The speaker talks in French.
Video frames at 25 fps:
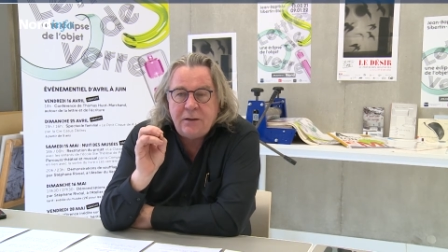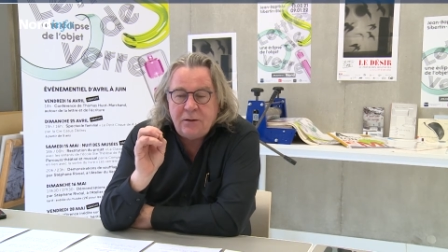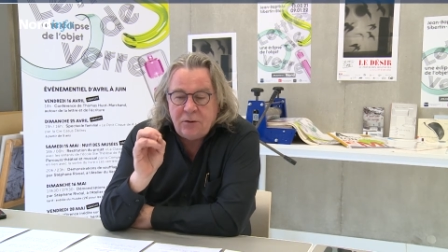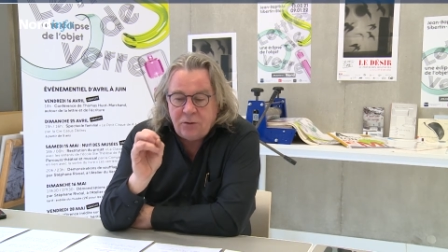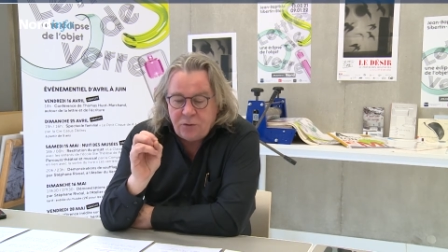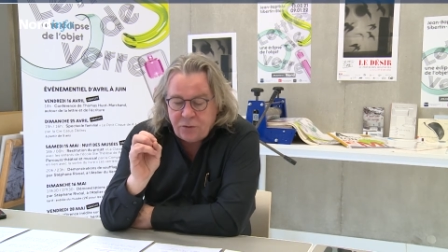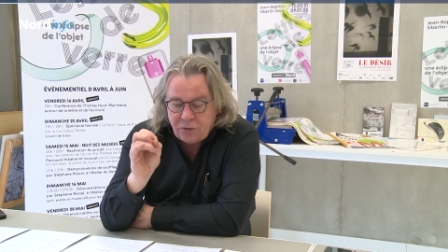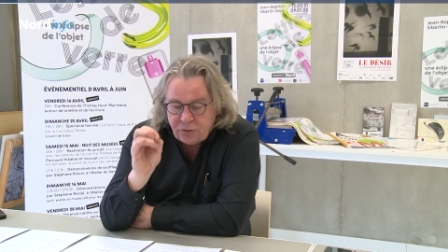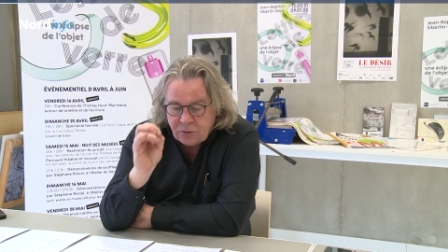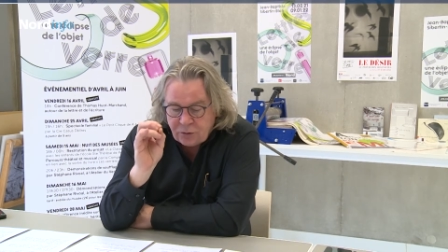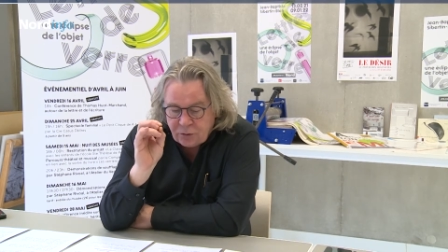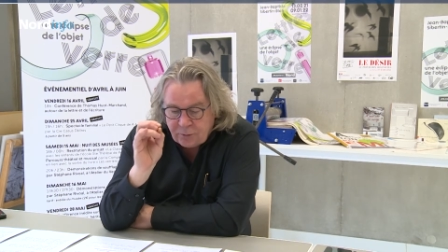
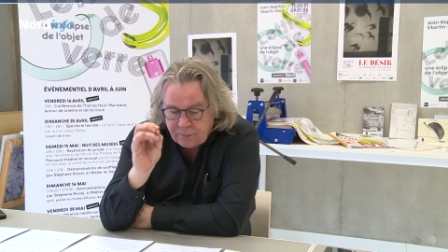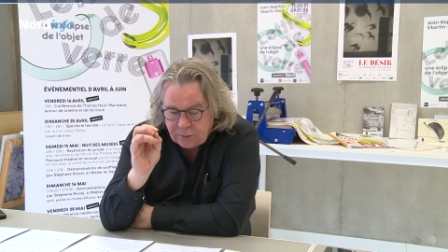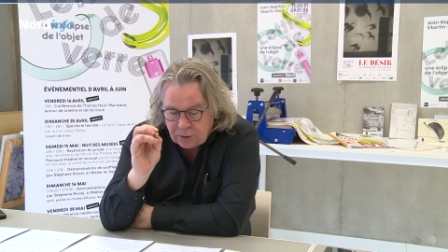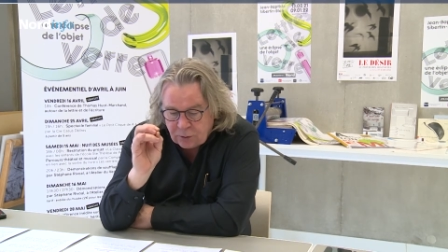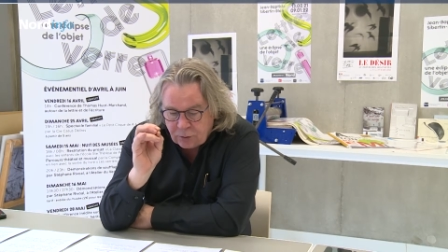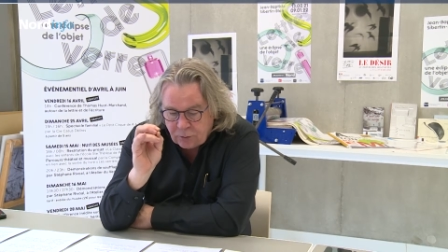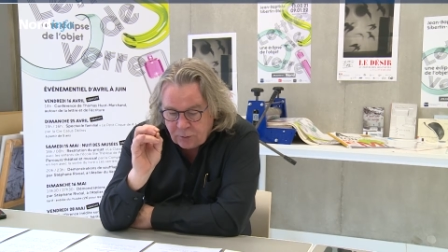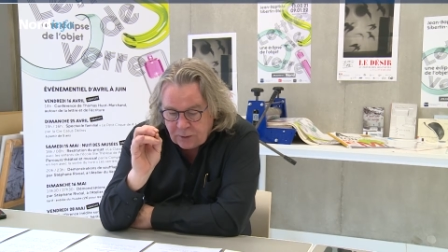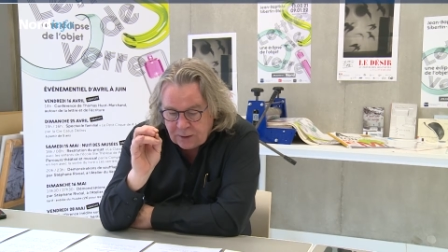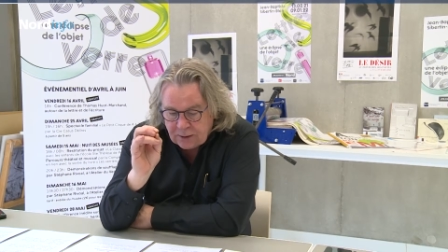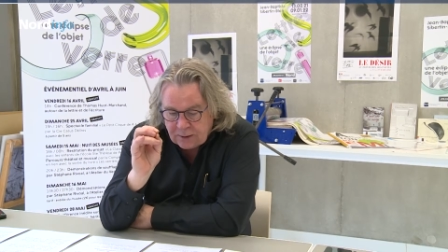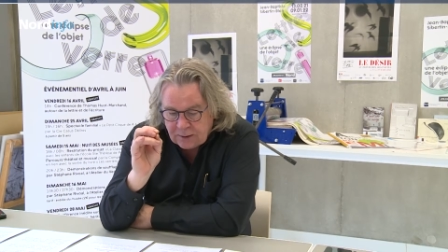Le jeu
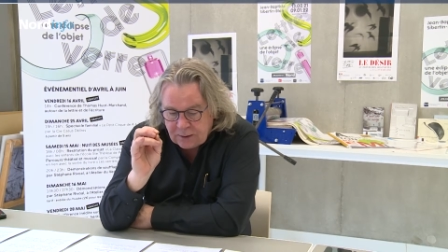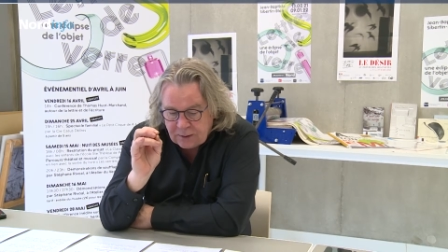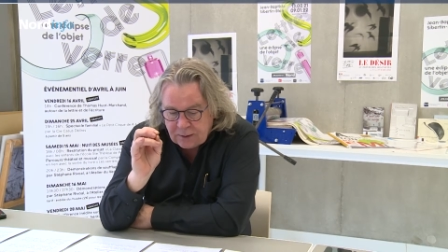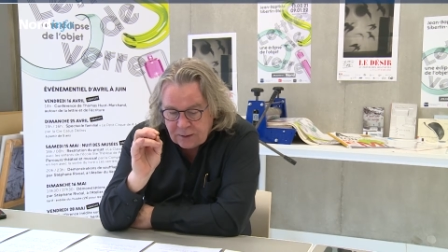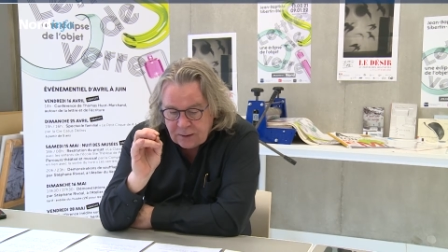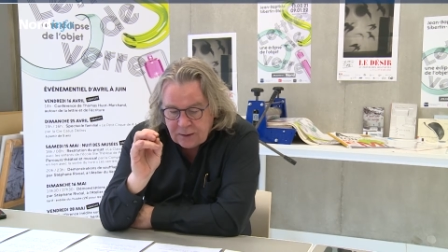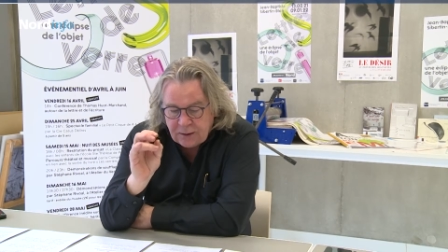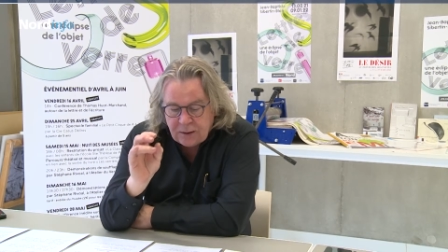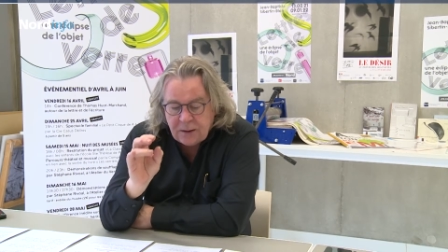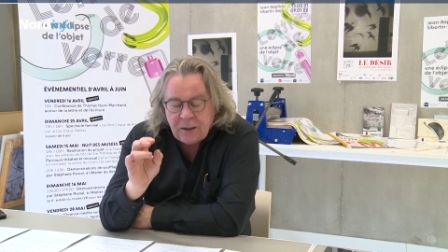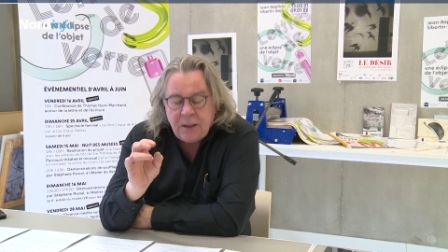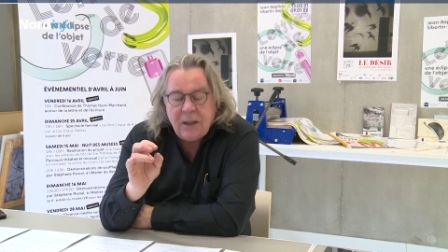numéro un,
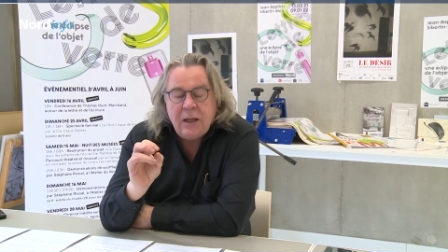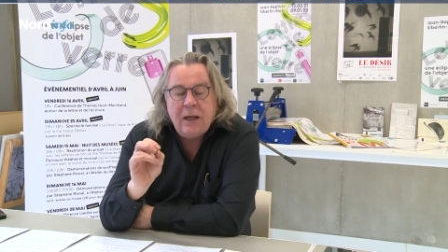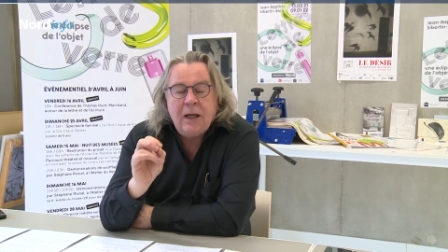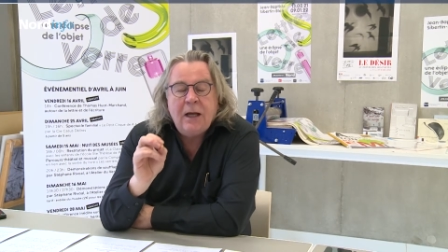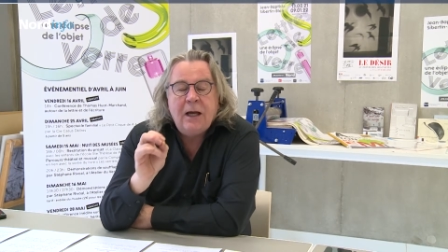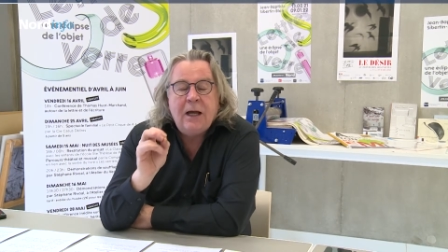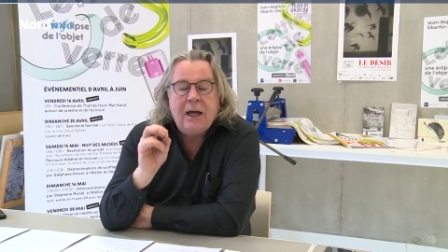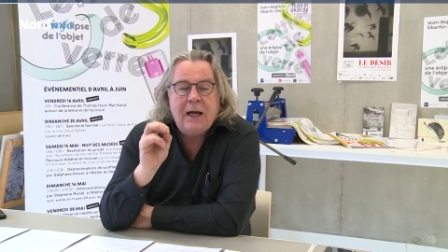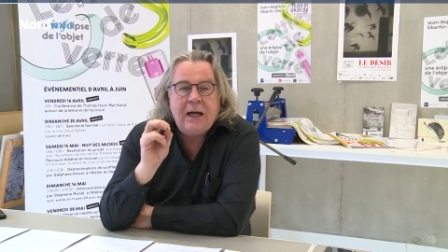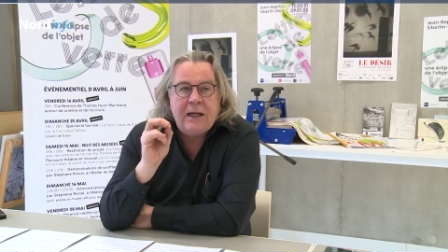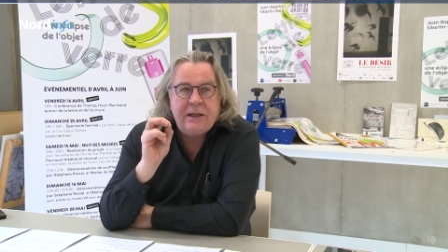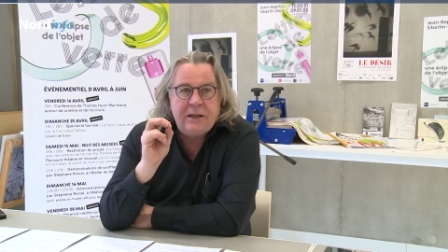
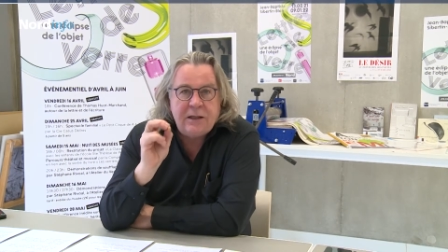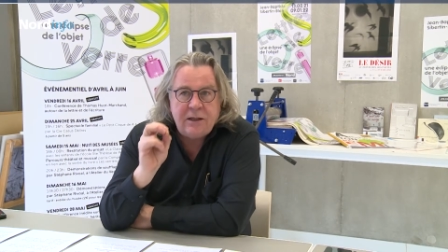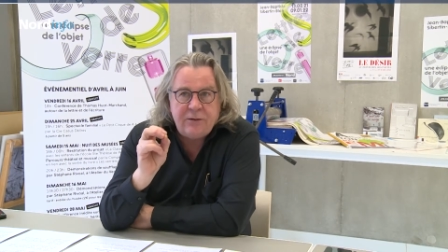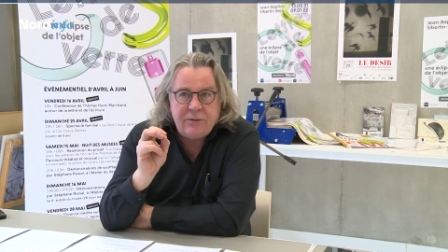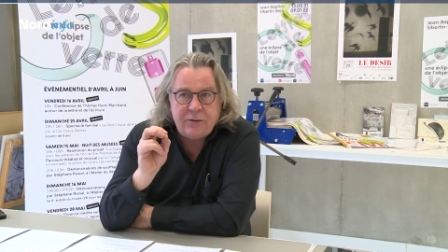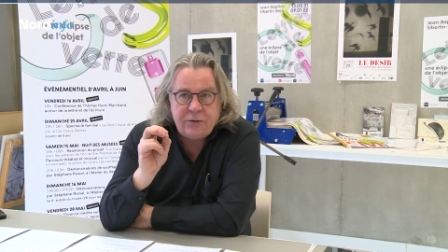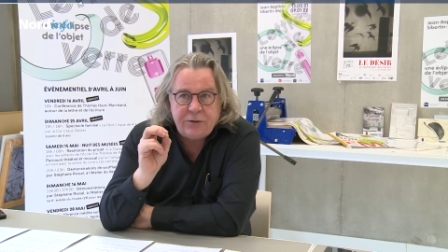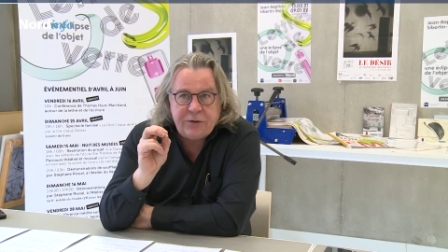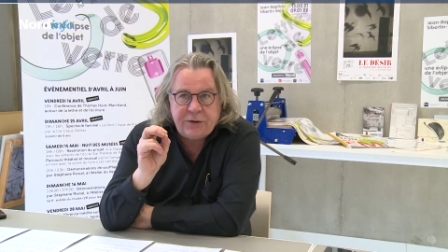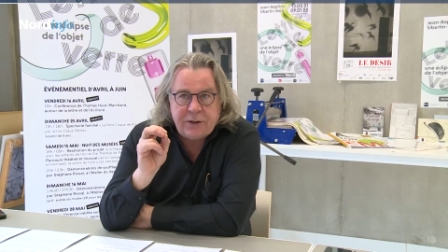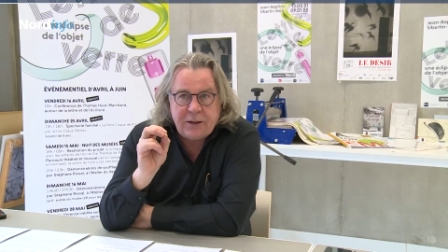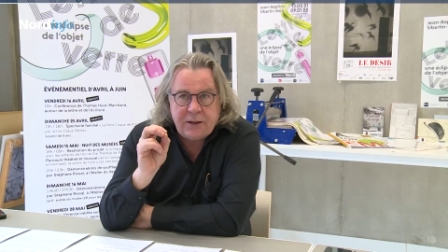un
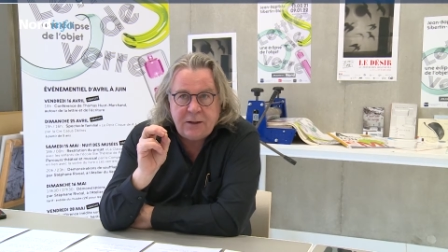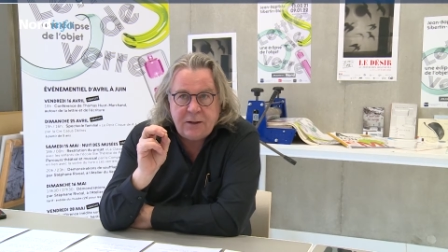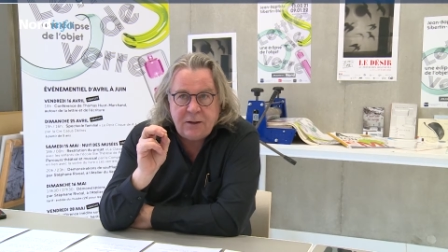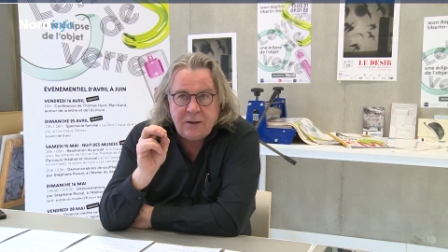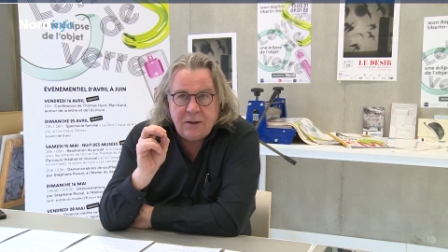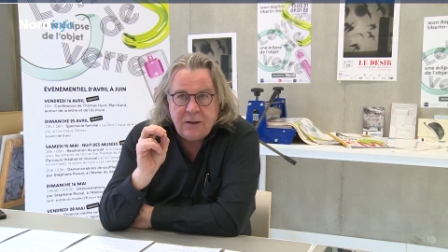inventaire.